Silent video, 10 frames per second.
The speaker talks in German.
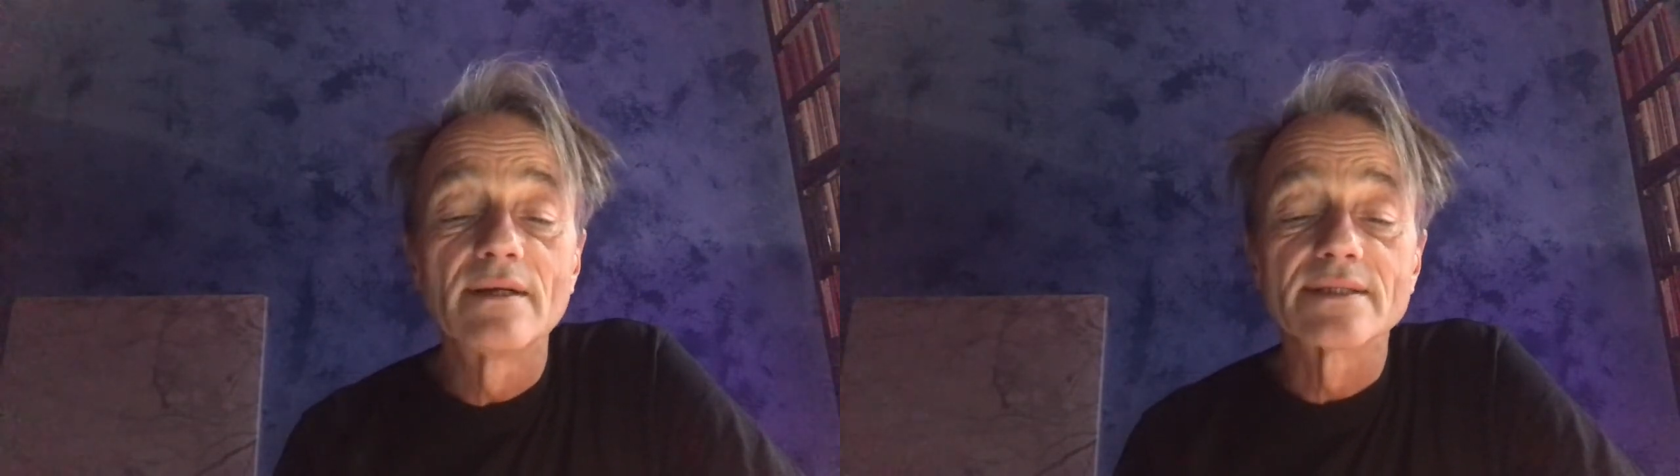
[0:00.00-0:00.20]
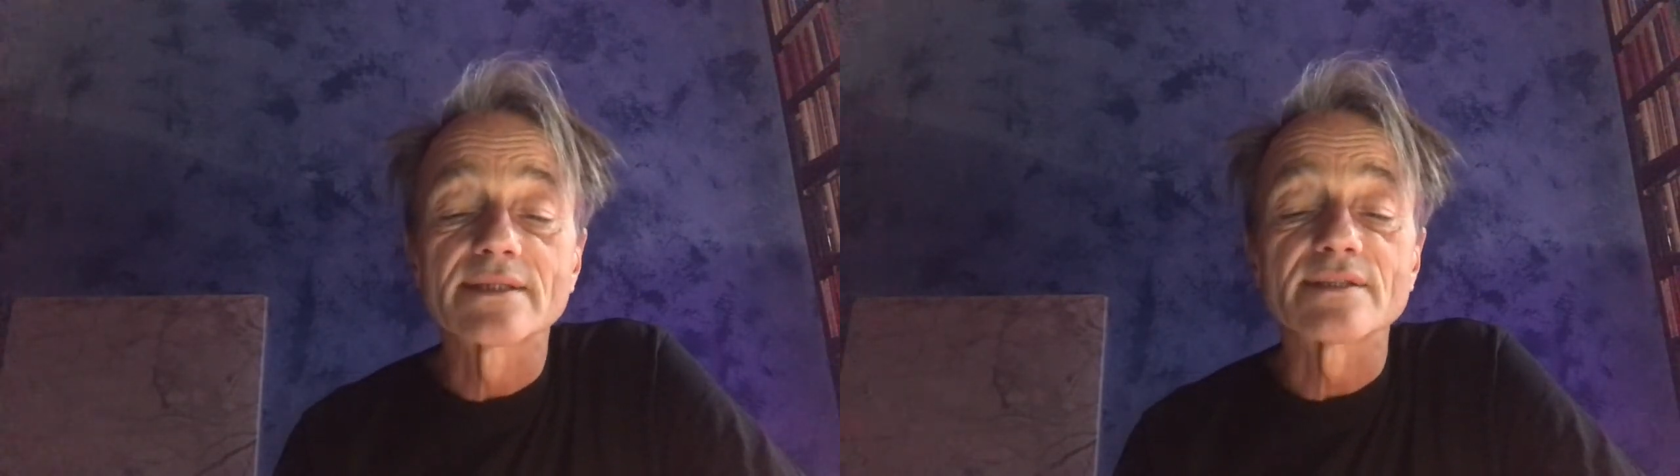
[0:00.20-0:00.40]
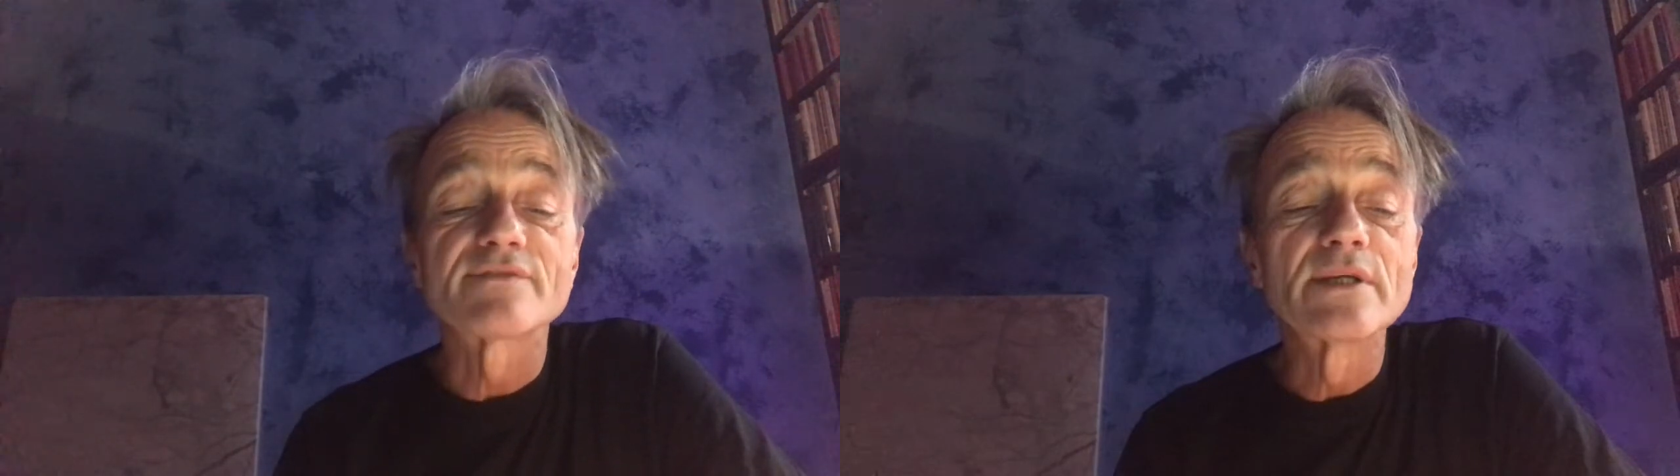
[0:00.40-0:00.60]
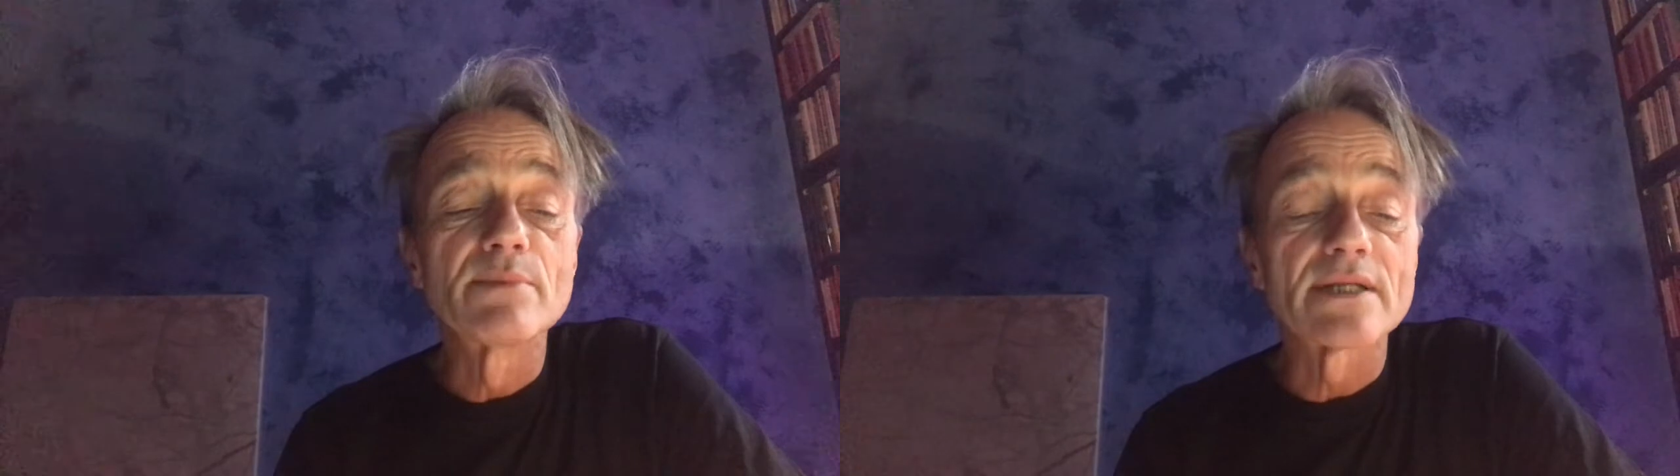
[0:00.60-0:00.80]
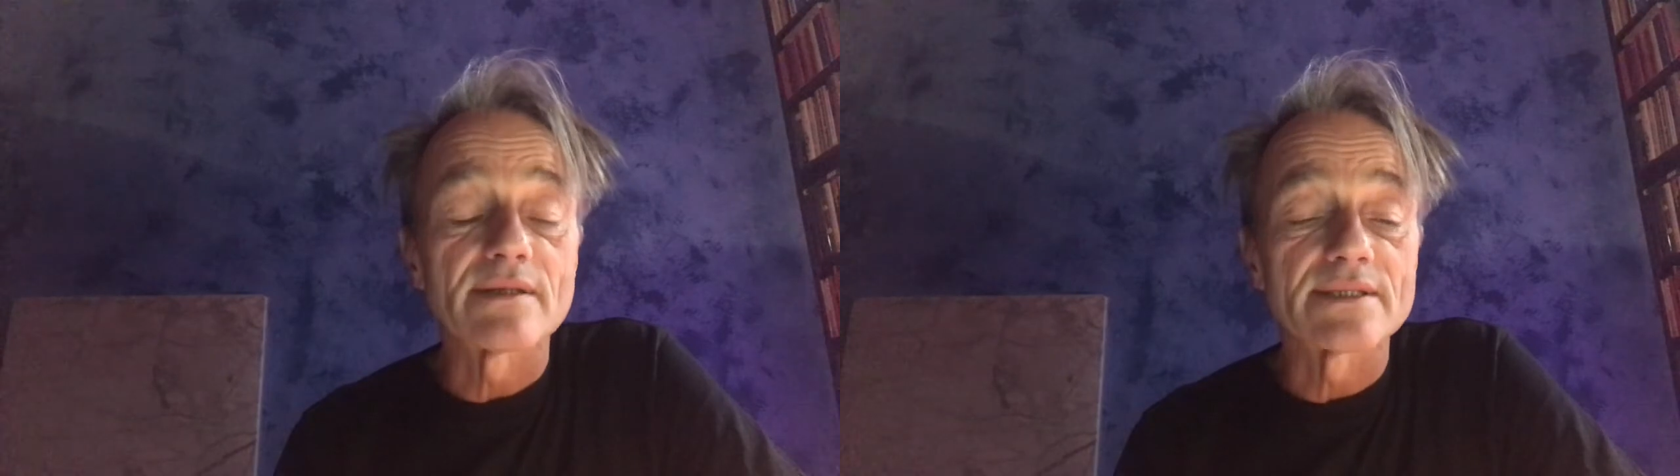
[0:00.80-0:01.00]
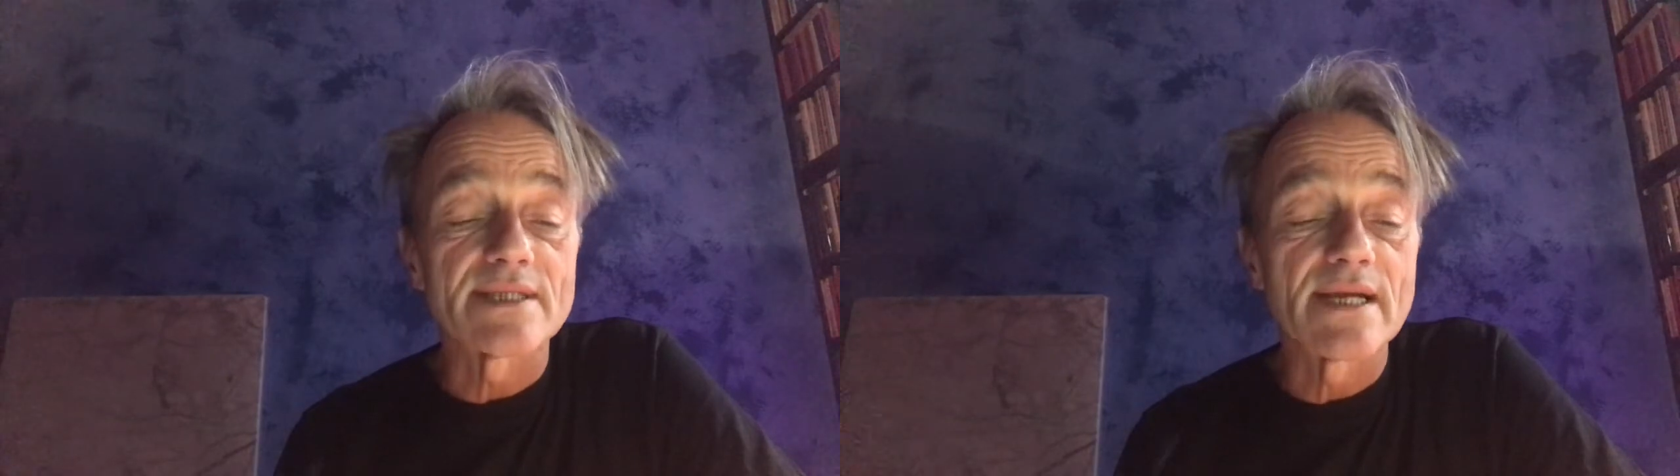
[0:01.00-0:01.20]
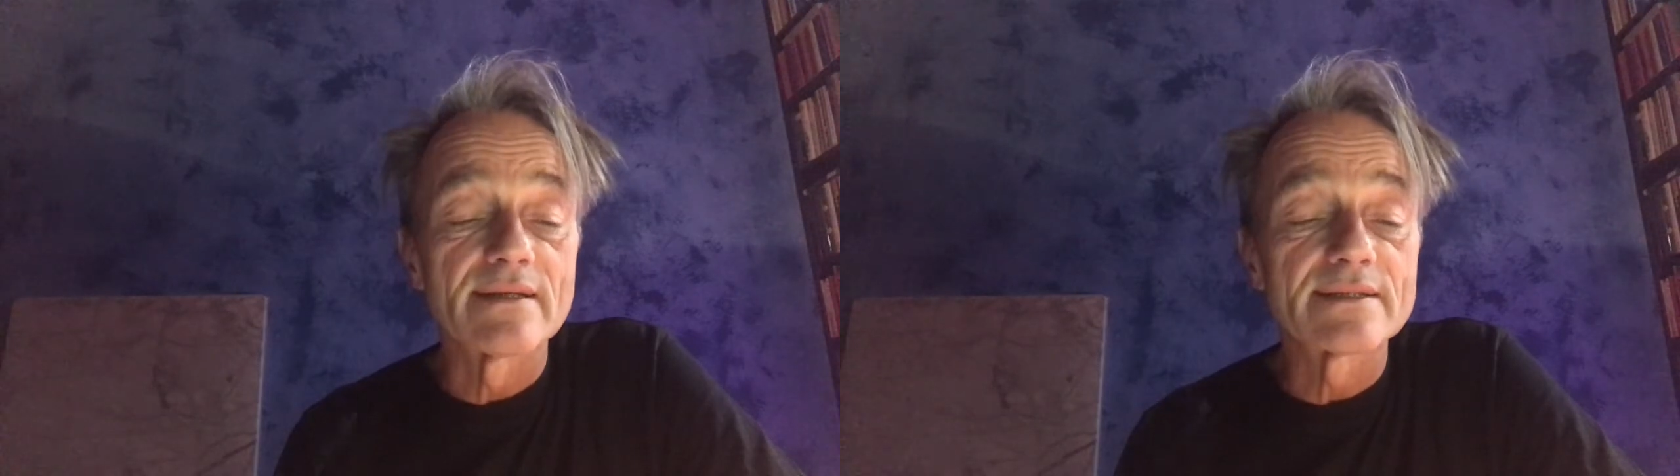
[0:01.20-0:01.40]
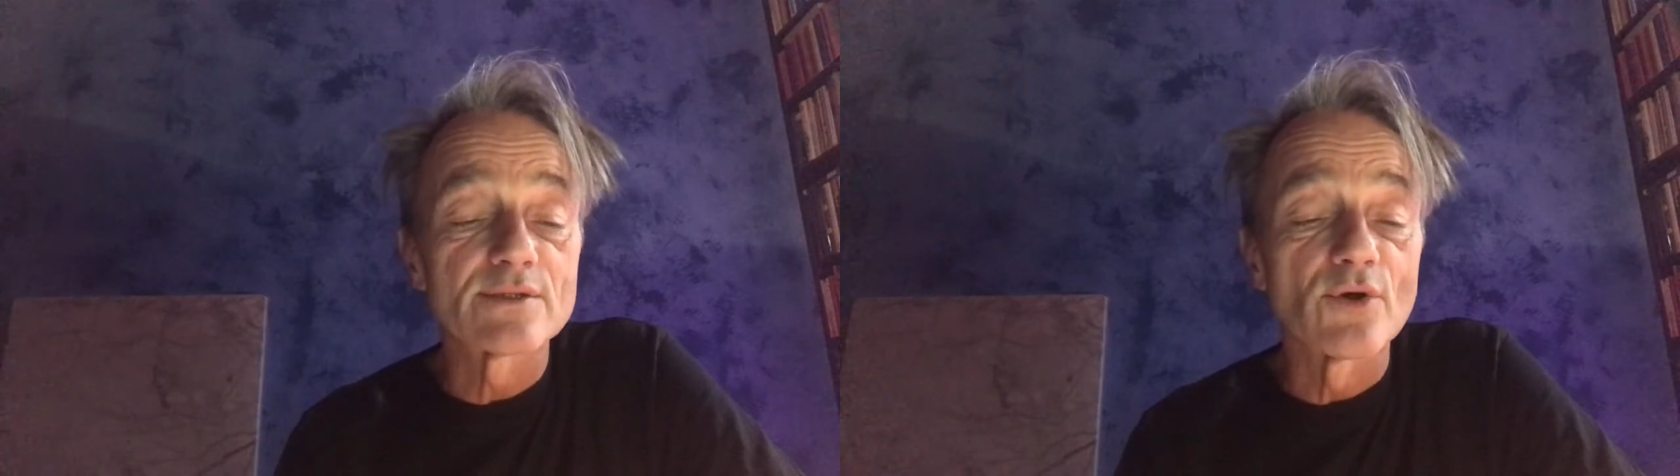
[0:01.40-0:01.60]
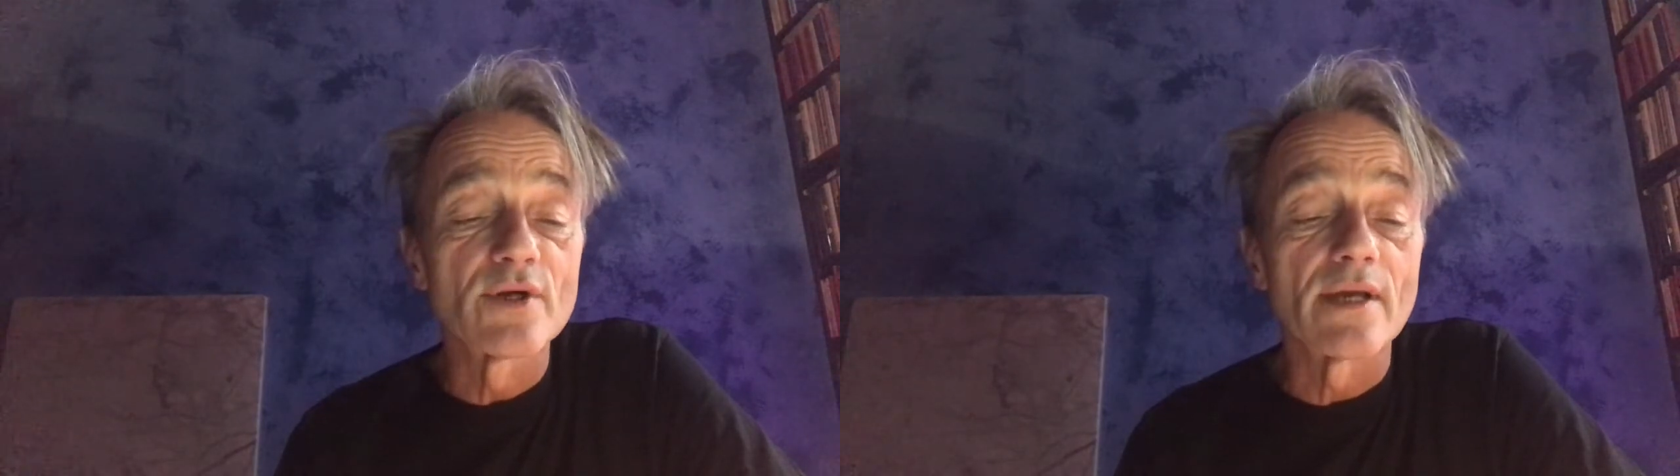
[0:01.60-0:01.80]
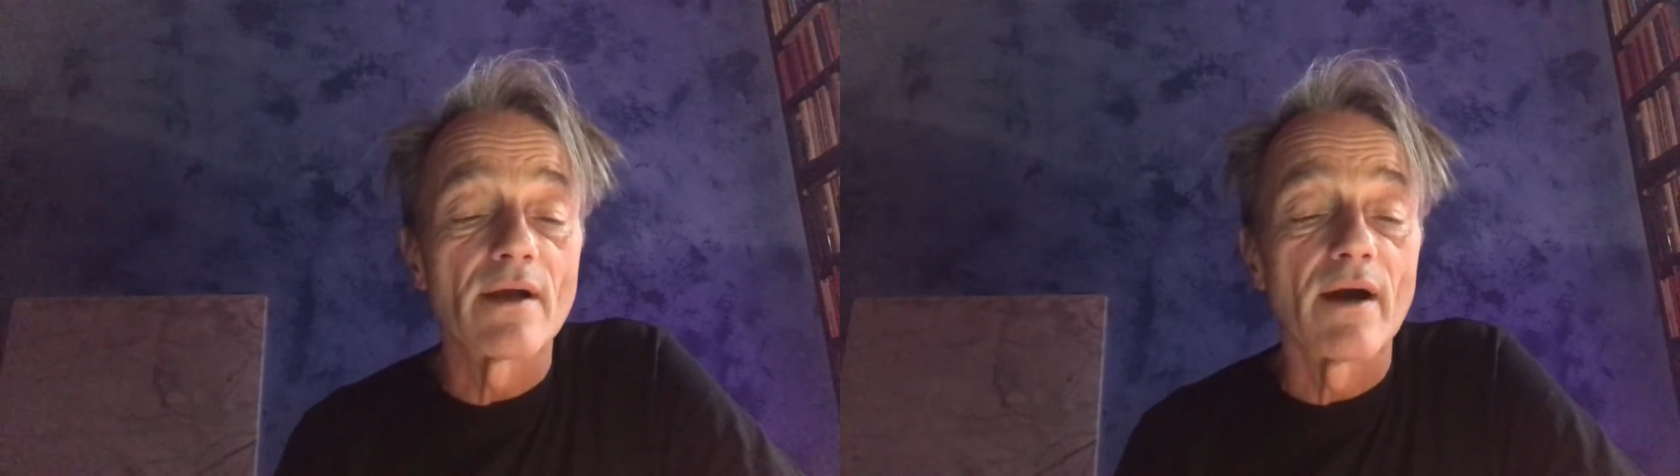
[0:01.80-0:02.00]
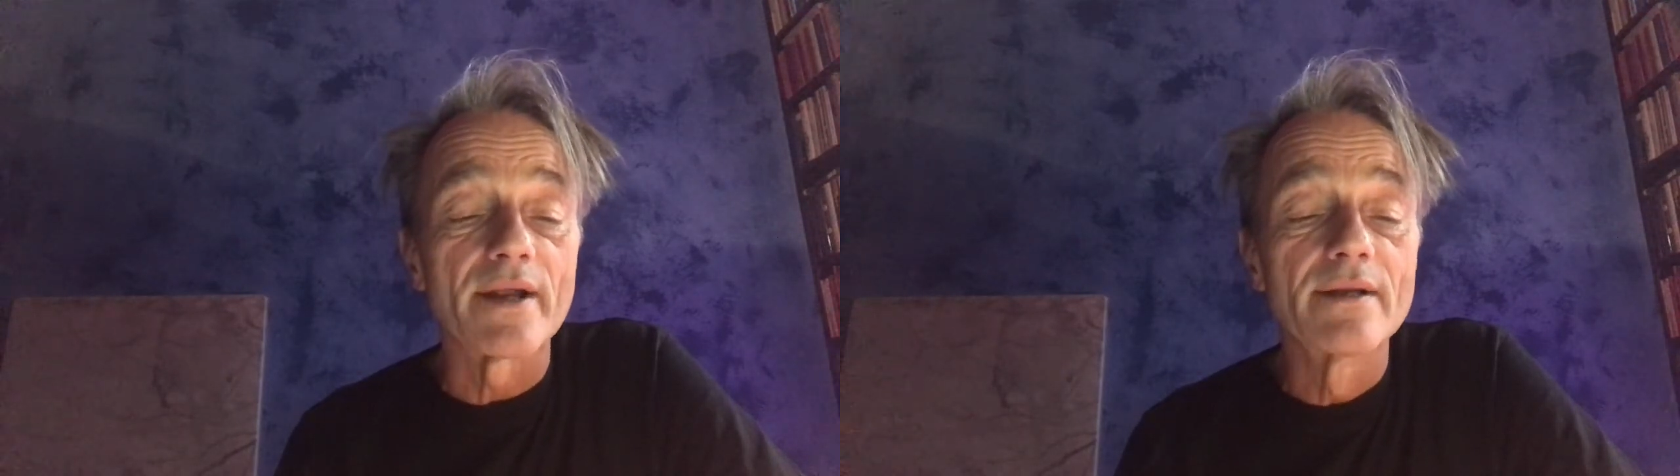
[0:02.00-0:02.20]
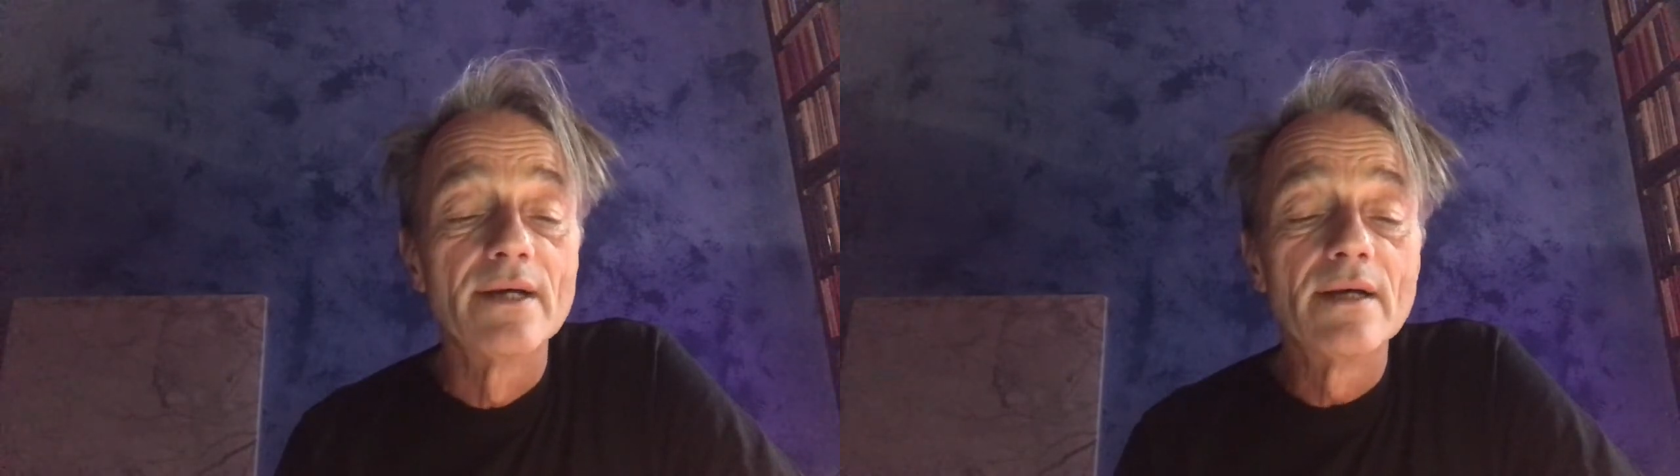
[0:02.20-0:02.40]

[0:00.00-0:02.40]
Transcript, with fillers: ist das Fieber tatsächlich zurückgegangen,